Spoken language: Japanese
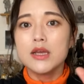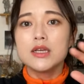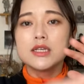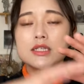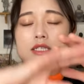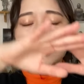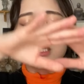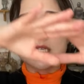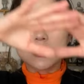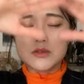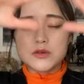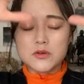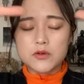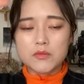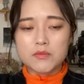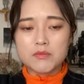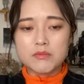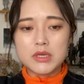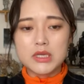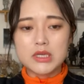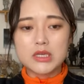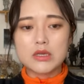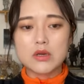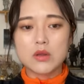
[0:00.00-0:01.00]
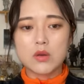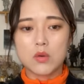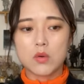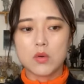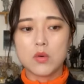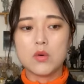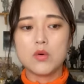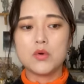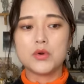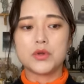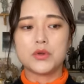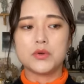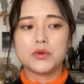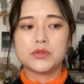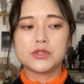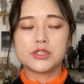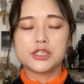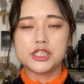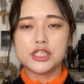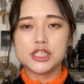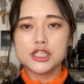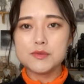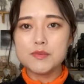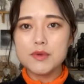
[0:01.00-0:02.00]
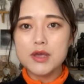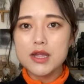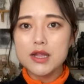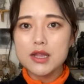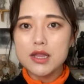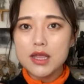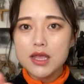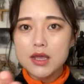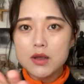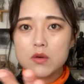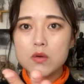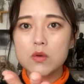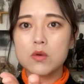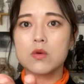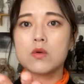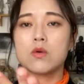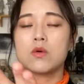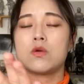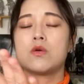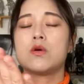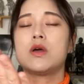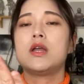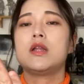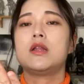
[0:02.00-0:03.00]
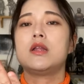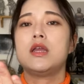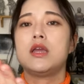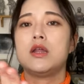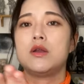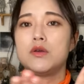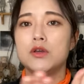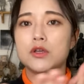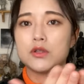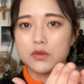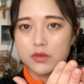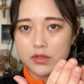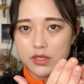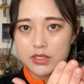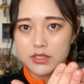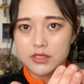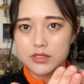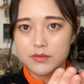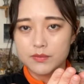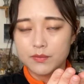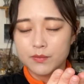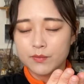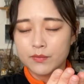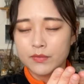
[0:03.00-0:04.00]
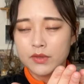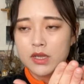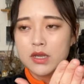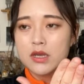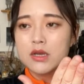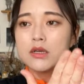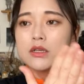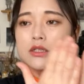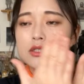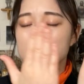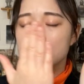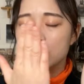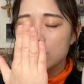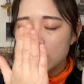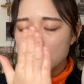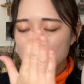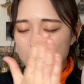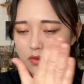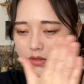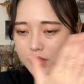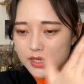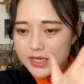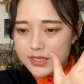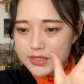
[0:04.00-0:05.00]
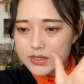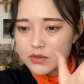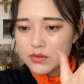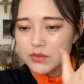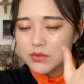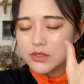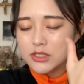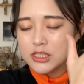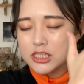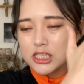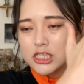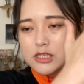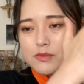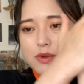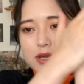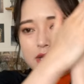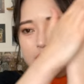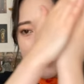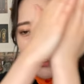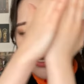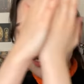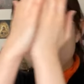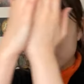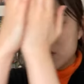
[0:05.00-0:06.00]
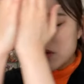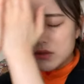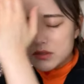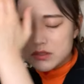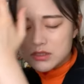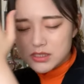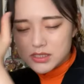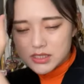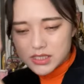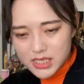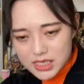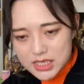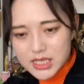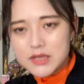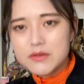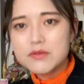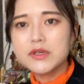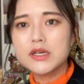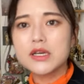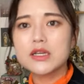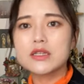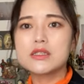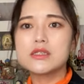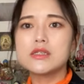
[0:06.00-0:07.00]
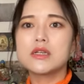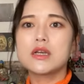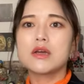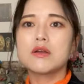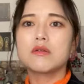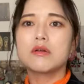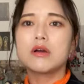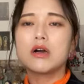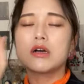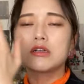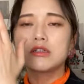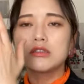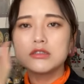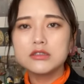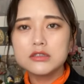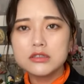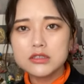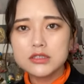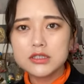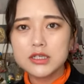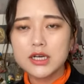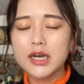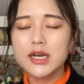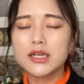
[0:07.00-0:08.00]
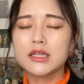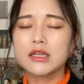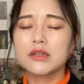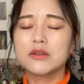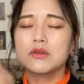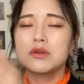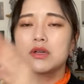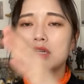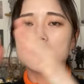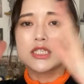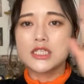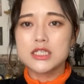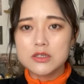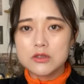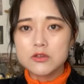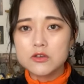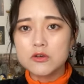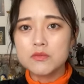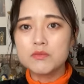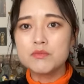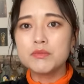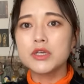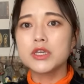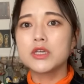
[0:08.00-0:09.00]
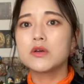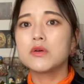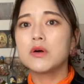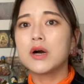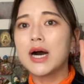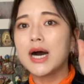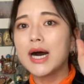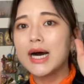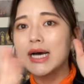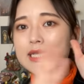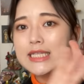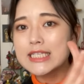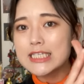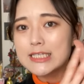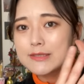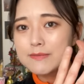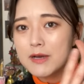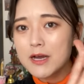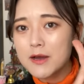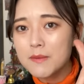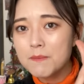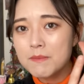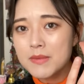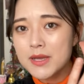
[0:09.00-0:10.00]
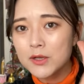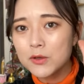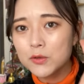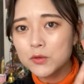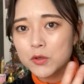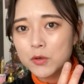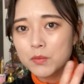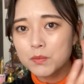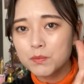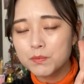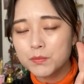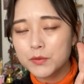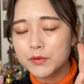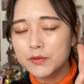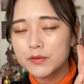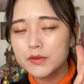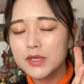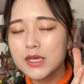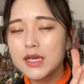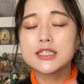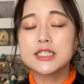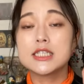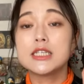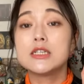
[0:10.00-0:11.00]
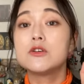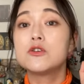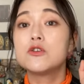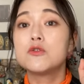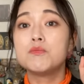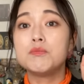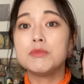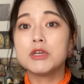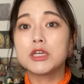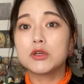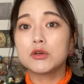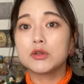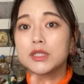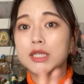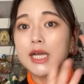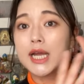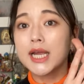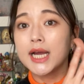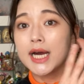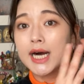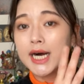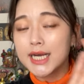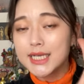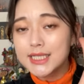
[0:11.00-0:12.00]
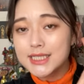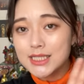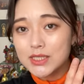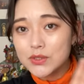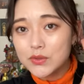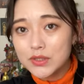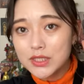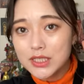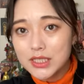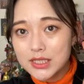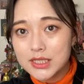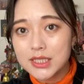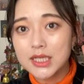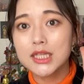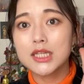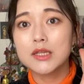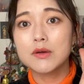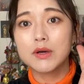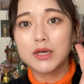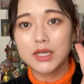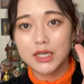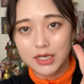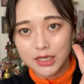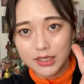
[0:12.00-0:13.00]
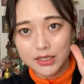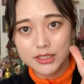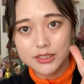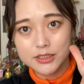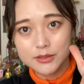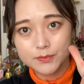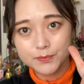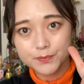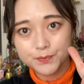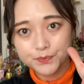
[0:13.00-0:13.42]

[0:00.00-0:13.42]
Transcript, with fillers: 真言密教の奥義を全て心得ている人です。そこでその全てが次に受け継いだのが空海なので真言密教8番目のトップ真言密教第8祖になったわけなんです